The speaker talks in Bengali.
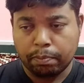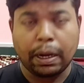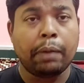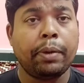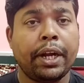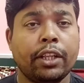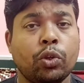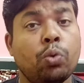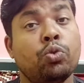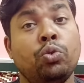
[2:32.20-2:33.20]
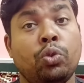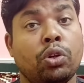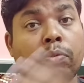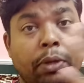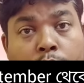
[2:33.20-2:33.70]
প্রাইমারিটা তো খুব সুন্দর
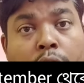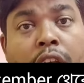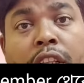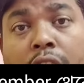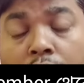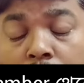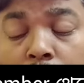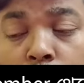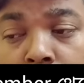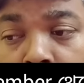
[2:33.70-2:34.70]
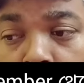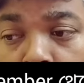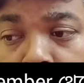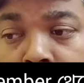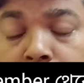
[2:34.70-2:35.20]
বেতন আর কি দেওয়া হয় ঝাড়খণ্ডে
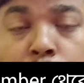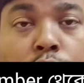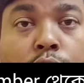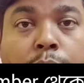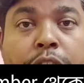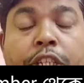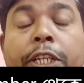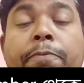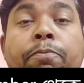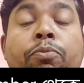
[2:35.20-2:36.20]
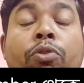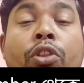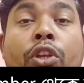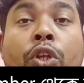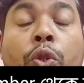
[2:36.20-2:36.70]
গ্রেড বেতন অনেক বেশি
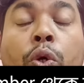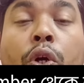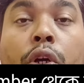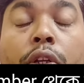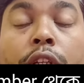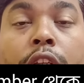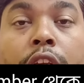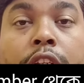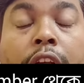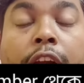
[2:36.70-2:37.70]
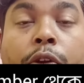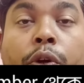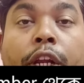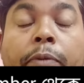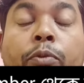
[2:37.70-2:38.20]
তো
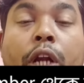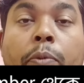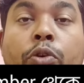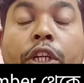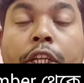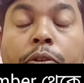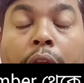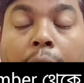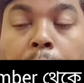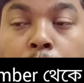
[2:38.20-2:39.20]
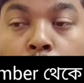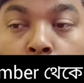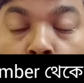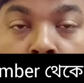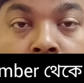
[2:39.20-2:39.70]
ঝাড়খণ্ডে মোটামুটি আপনি যদি
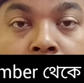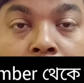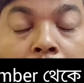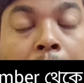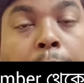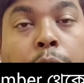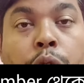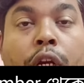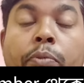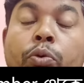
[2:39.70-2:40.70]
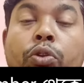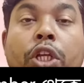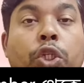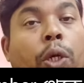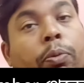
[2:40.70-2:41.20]
বলেন যে এই বছরের
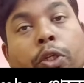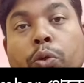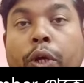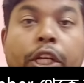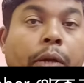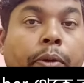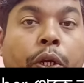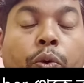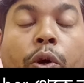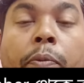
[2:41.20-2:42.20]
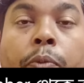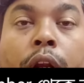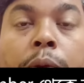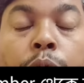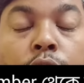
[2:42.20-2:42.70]
মধ্যেই সব কিছু হয়ে যাবে
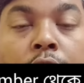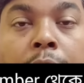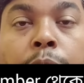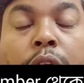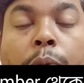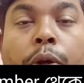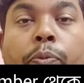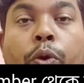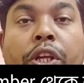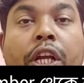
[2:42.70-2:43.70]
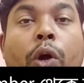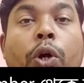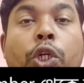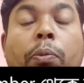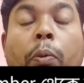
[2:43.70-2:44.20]
নভেম্বরের মধ্যেই মোটামুটি পরীক্ষা
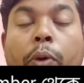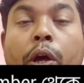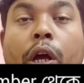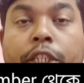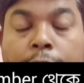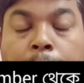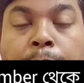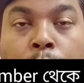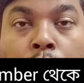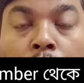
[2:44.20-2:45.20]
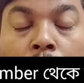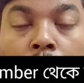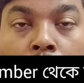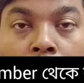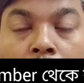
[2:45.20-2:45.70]
হওয়ার সম্ভাবনা আছে
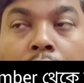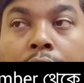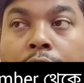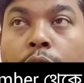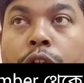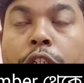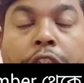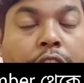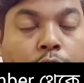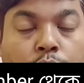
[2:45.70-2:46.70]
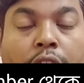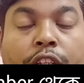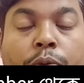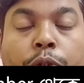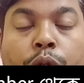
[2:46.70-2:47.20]
হ্যাঁ ঠিকঠাক যদি
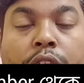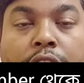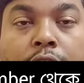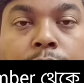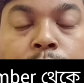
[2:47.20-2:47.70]
থাকে সব কিছু আর কি